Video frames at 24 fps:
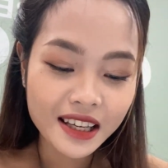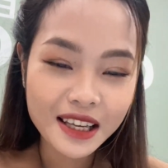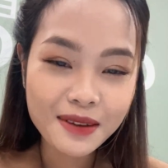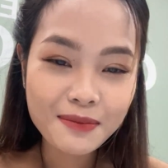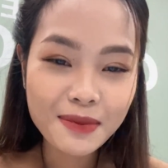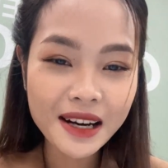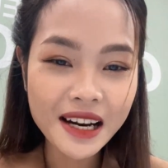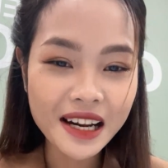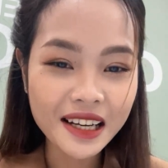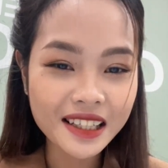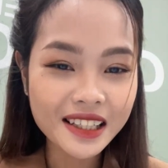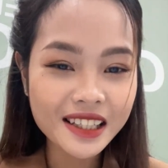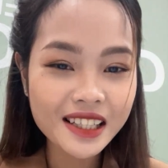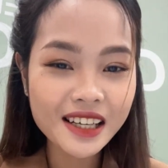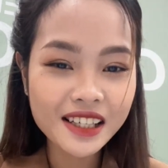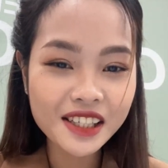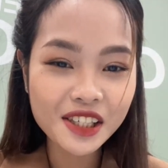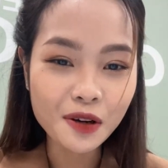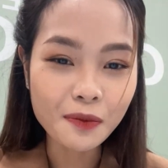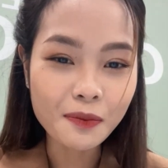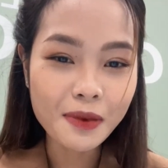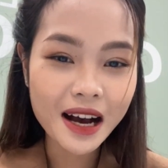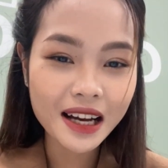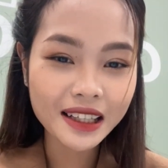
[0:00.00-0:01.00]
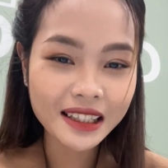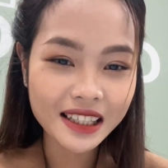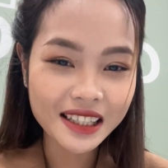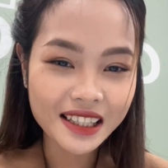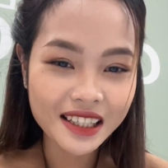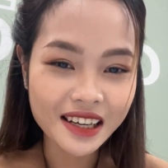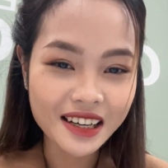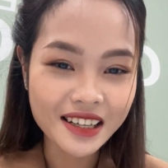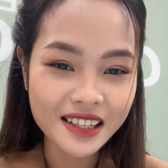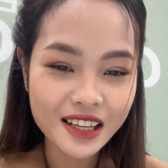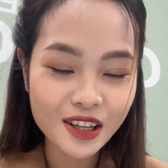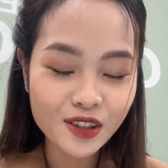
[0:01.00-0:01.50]
Nhưng mà đến trưa chiều mai thì
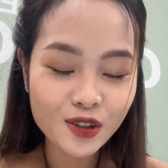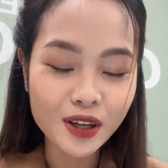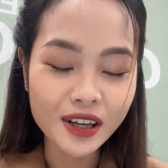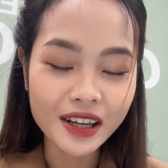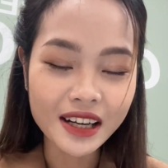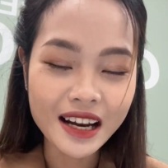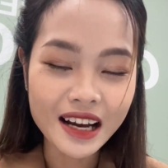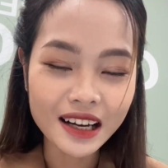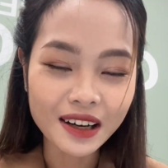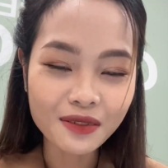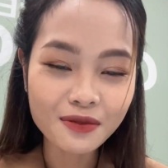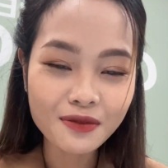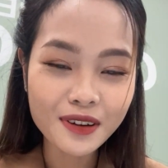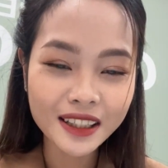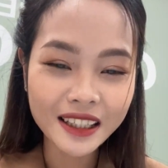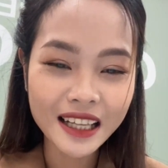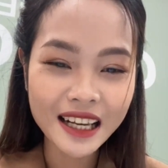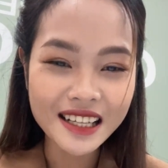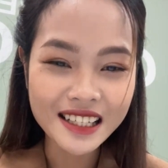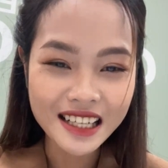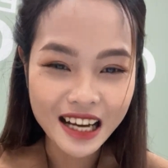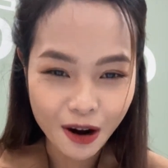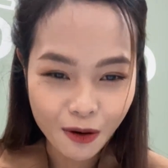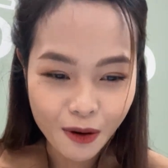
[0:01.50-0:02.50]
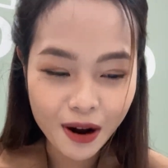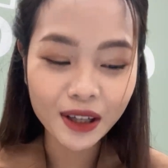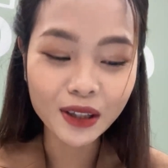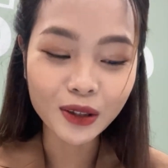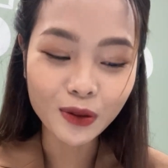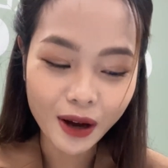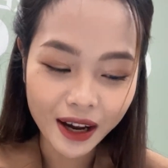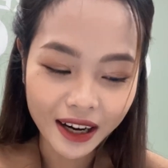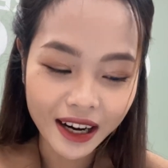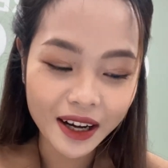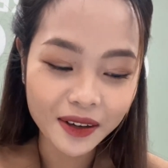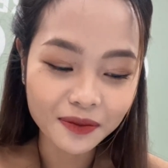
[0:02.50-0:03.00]
trời sẽ chuyển nắng và tạnh giáo
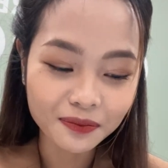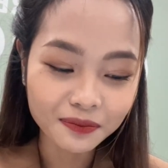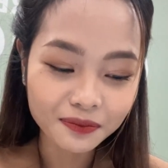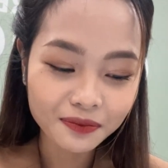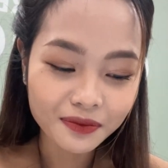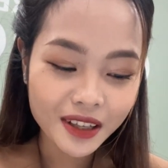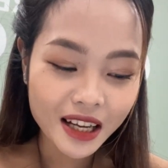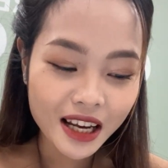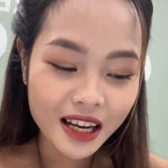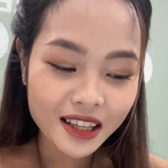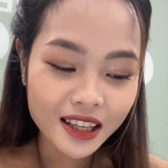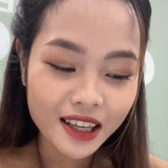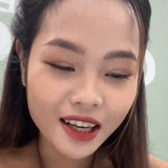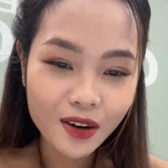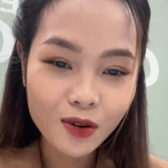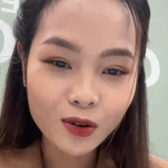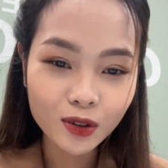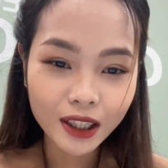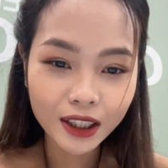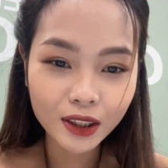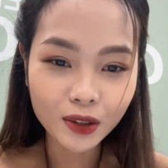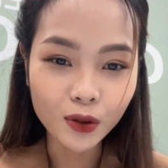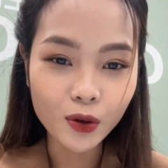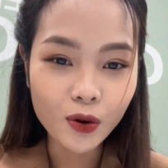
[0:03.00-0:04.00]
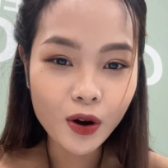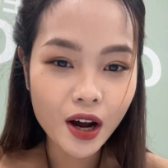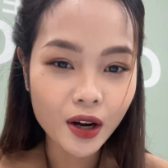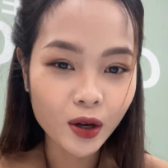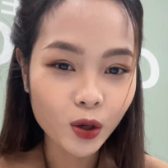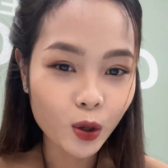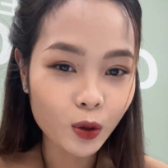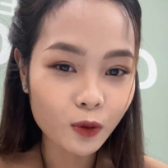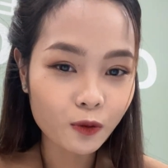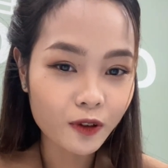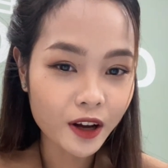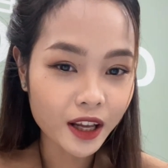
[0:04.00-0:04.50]
hoàn toàn ạ. Nhiệt độ tại thủ đô Hà
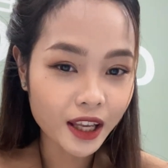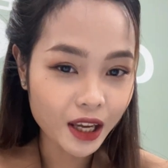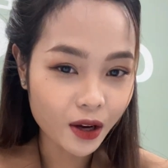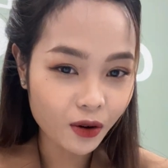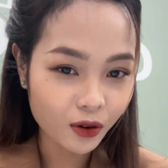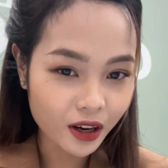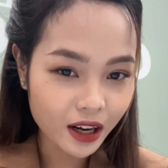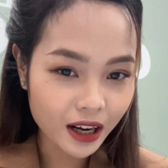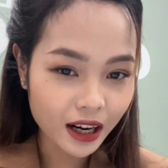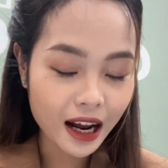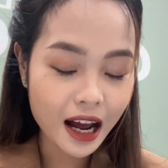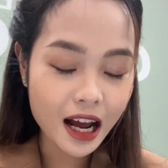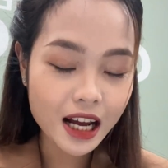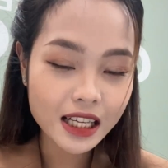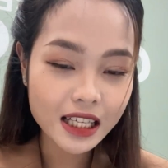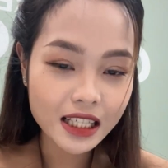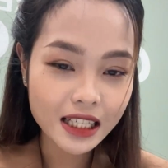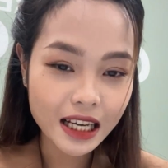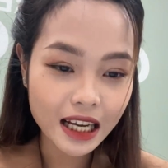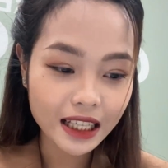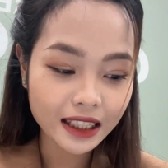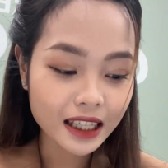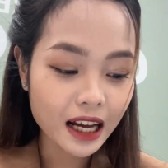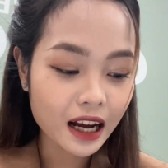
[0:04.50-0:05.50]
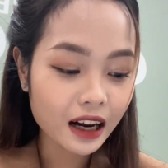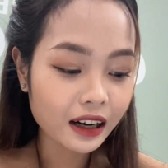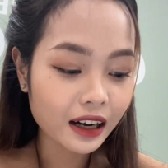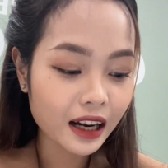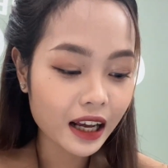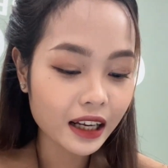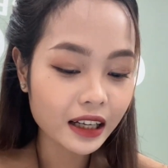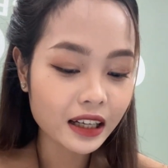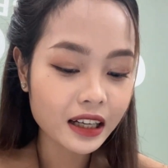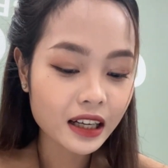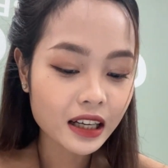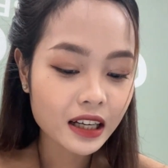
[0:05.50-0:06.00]
Nội và nhiều nơi khác sẽ tăng
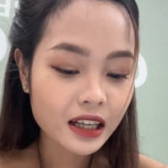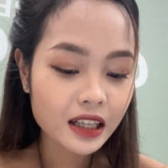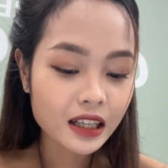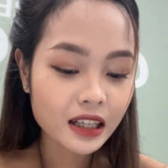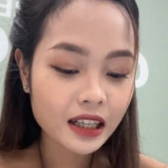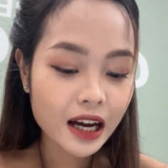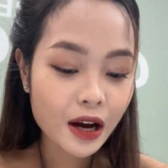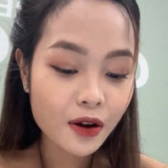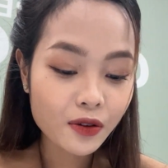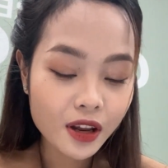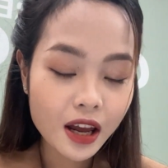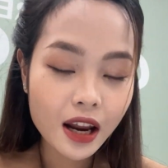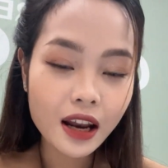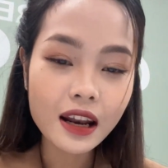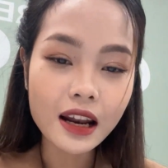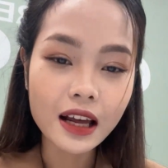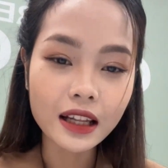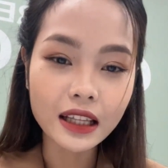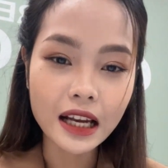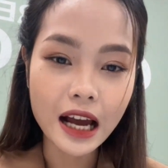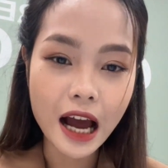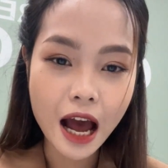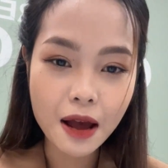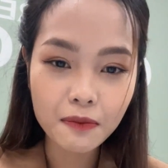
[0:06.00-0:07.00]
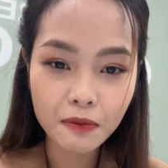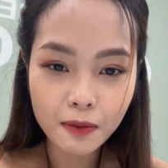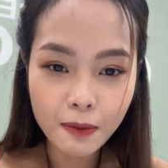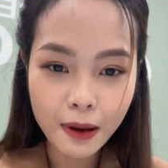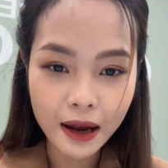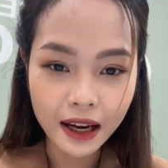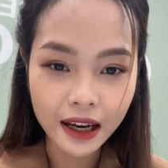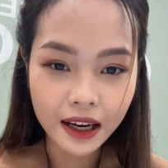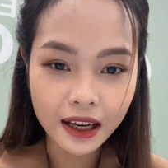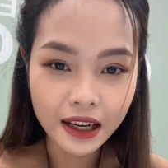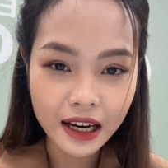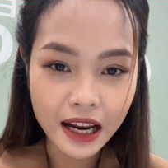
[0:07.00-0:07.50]
lên, cao nhất là từ
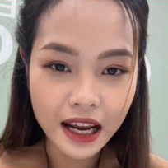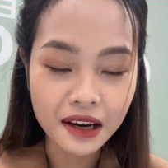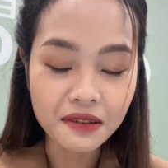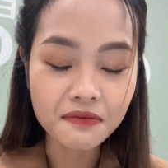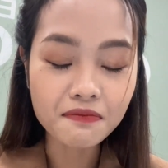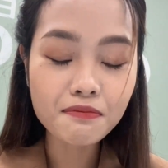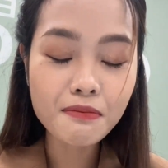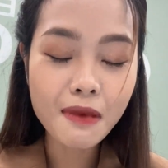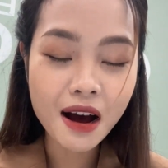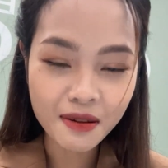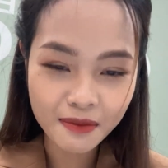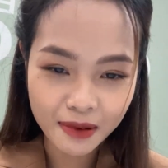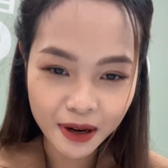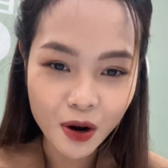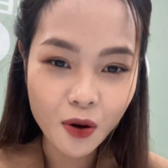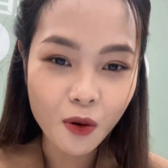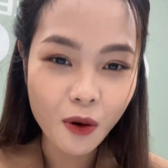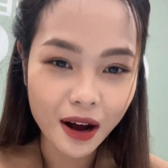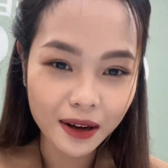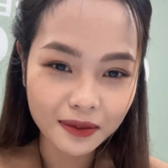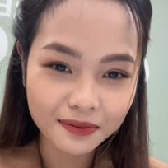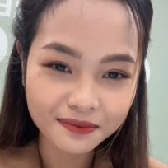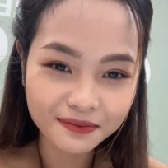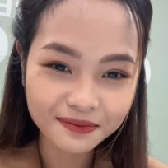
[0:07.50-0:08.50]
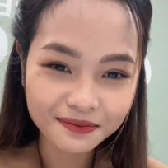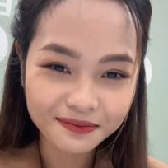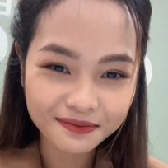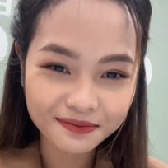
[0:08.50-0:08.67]
27 đến 30 độ ạ.